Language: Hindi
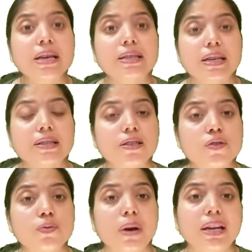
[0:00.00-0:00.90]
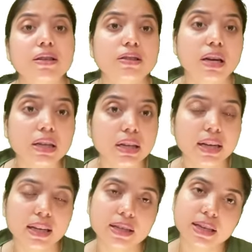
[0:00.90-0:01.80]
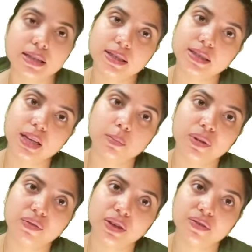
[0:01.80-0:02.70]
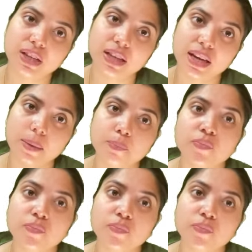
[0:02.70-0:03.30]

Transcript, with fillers: सेल्सियस टू माइनस थर्टी डिग्री सेल्सियस के इन बिटवीन रहता है